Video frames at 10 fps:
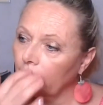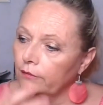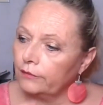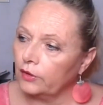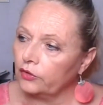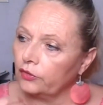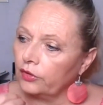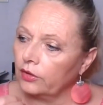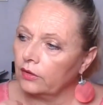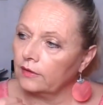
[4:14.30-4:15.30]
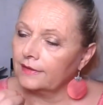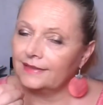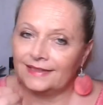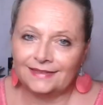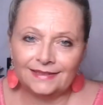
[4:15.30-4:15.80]
votre
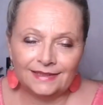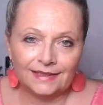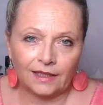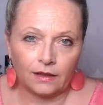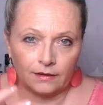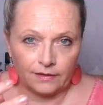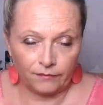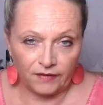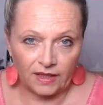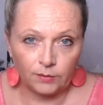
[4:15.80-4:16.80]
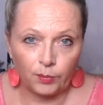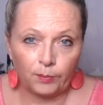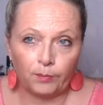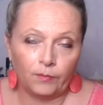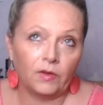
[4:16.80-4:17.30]
désir vienne
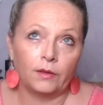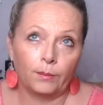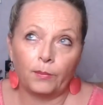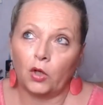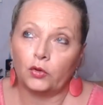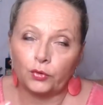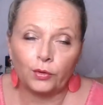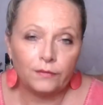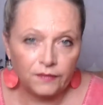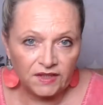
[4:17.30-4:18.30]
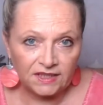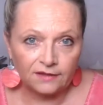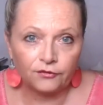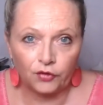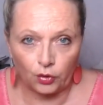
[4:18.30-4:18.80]
prendre vie
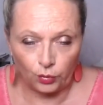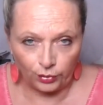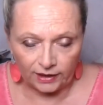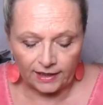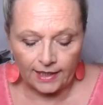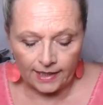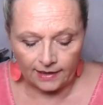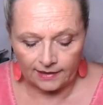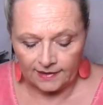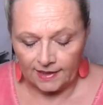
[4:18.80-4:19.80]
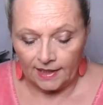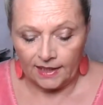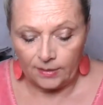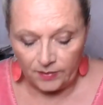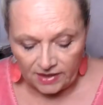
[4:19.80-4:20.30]
dans le réel,
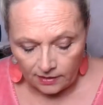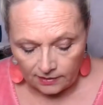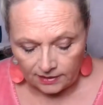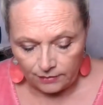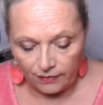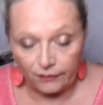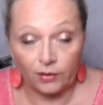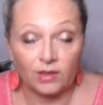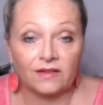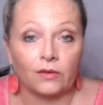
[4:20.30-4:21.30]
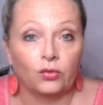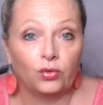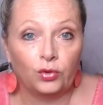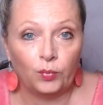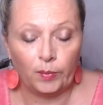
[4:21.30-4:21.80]
eh bien, il va falloir s'en
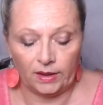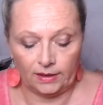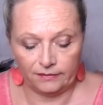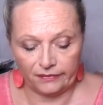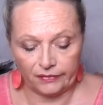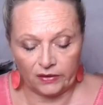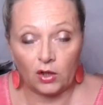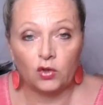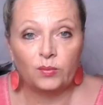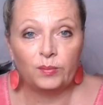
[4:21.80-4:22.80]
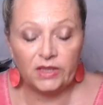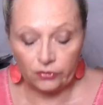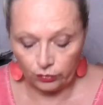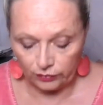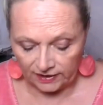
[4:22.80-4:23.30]
occuper, il va falloir le
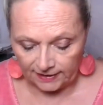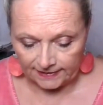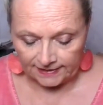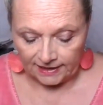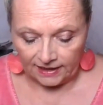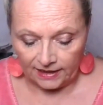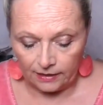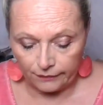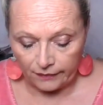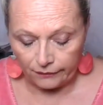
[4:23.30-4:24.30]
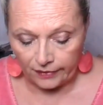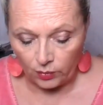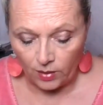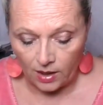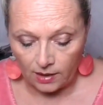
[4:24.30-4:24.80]
bichonner et il va
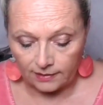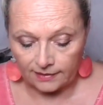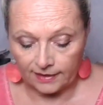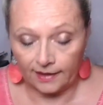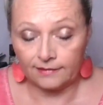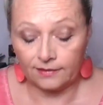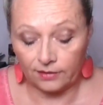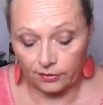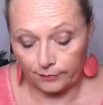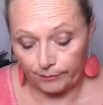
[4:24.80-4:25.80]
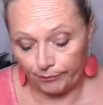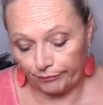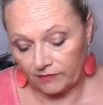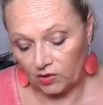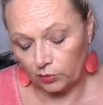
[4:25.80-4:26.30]
falloir être, euh,
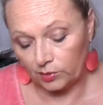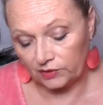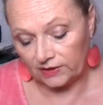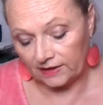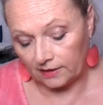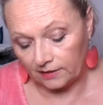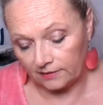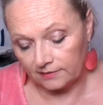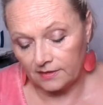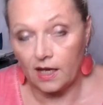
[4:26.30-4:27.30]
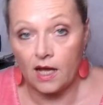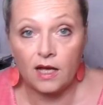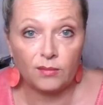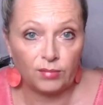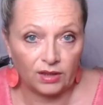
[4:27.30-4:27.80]
comment dire,
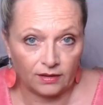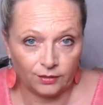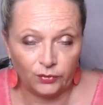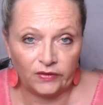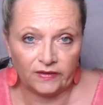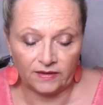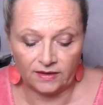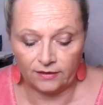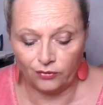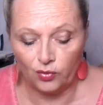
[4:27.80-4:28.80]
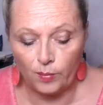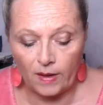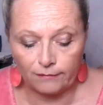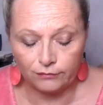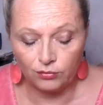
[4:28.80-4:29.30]
humble aussi, ne
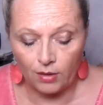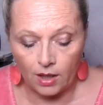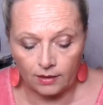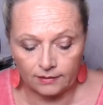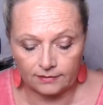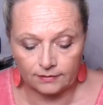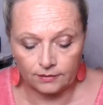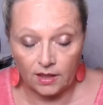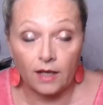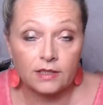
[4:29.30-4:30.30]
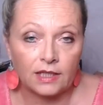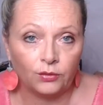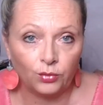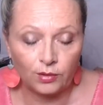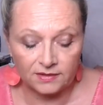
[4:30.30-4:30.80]
pas vouloir un,
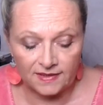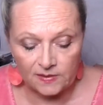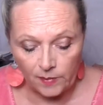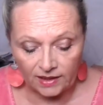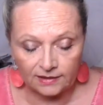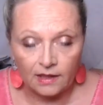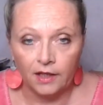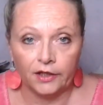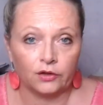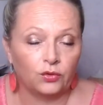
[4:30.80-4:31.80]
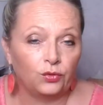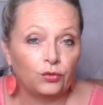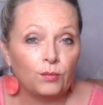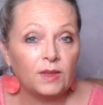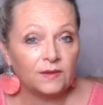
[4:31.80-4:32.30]
château en Espagne quand
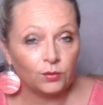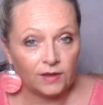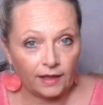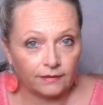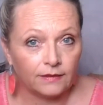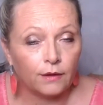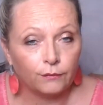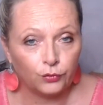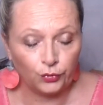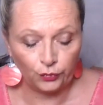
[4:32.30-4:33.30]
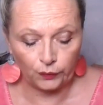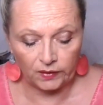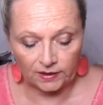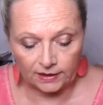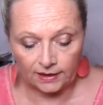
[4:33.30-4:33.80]
une maisonnette vous
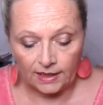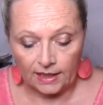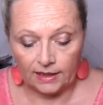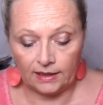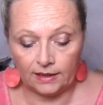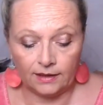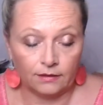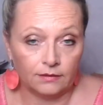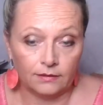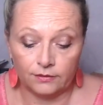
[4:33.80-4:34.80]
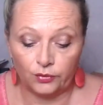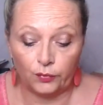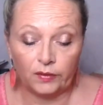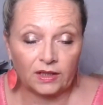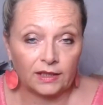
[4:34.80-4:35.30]
suffirait et euh,
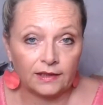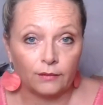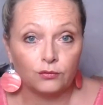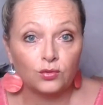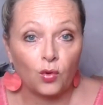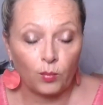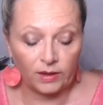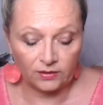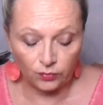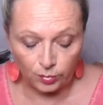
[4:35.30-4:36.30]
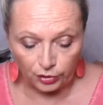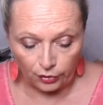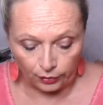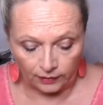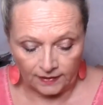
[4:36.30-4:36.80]
suffirait à vous combler de
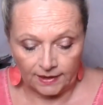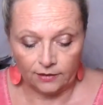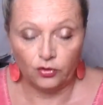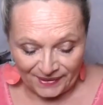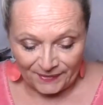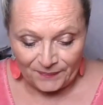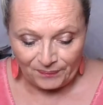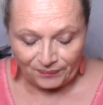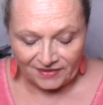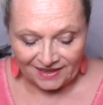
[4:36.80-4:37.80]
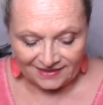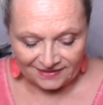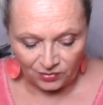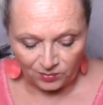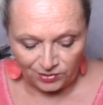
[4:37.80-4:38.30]
bonheur. Euh,
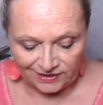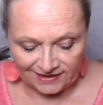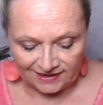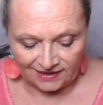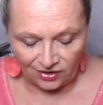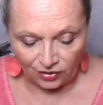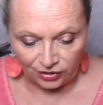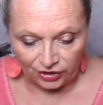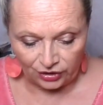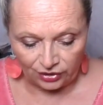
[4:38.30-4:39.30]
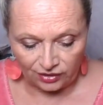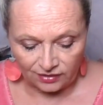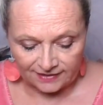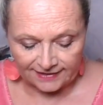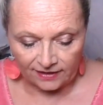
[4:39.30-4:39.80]
qu'est-ce qu'on me dit
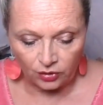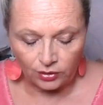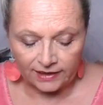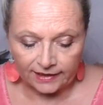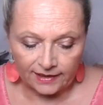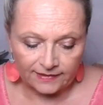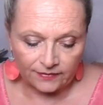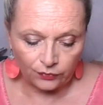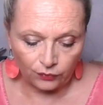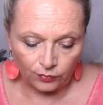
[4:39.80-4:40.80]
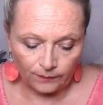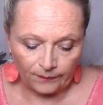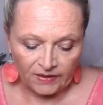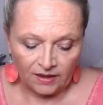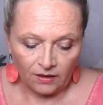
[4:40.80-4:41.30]
encore Cette
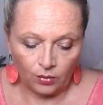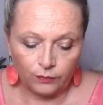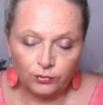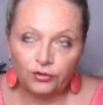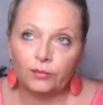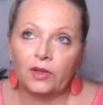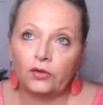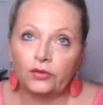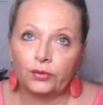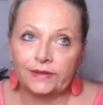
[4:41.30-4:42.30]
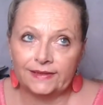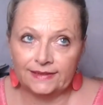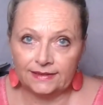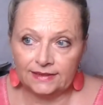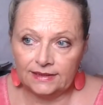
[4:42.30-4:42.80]
co-création, on vous demande
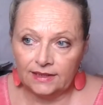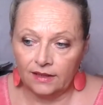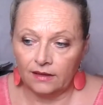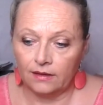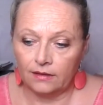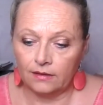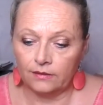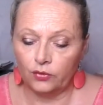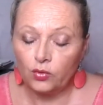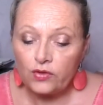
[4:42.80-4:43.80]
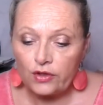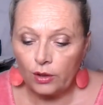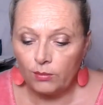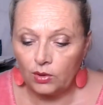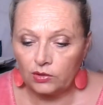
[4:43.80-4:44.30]
aussi euh, non
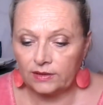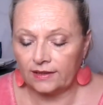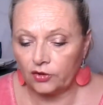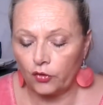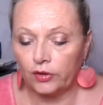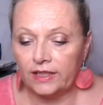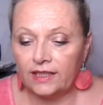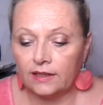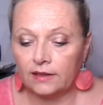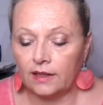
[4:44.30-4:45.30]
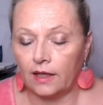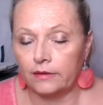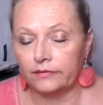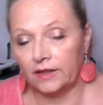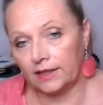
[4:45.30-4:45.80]
seulement d'être en lien
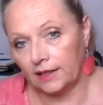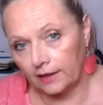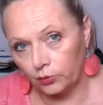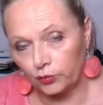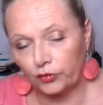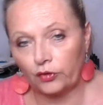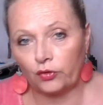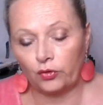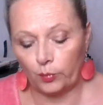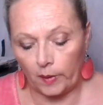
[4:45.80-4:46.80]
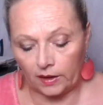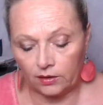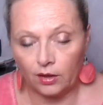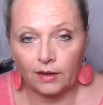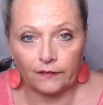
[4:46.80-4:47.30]
avec la conscience
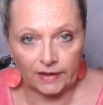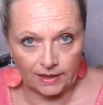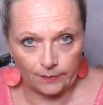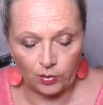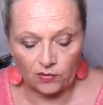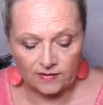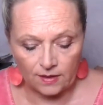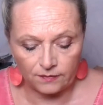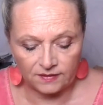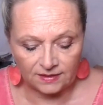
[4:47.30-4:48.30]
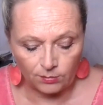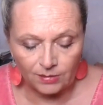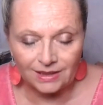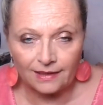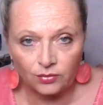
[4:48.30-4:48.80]
supérieure, avec les plans invisibles,
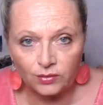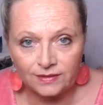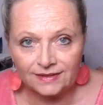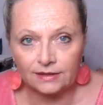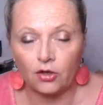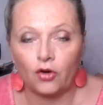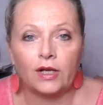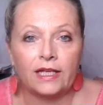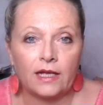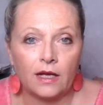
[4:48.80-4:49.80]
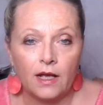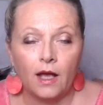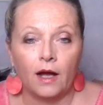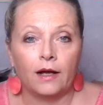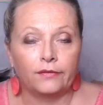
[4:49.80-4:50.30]
mais d'être aussi en lien
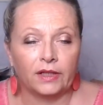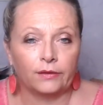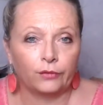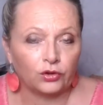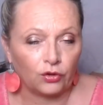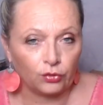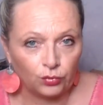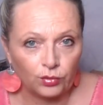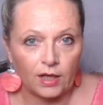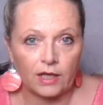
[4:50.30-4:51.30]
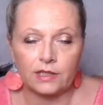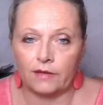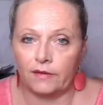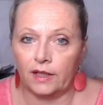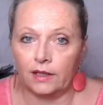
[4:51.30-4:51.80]
avec votre entourage,
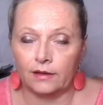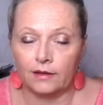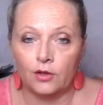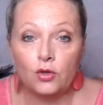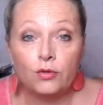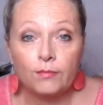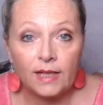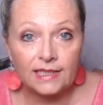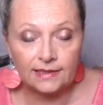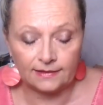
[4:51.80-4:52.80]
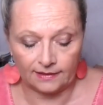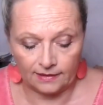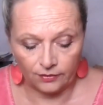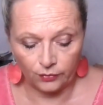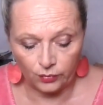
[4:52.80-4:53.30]
avec
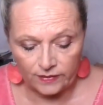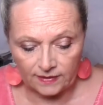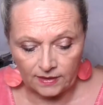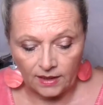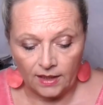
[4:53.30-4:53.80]
l'humanité aussi.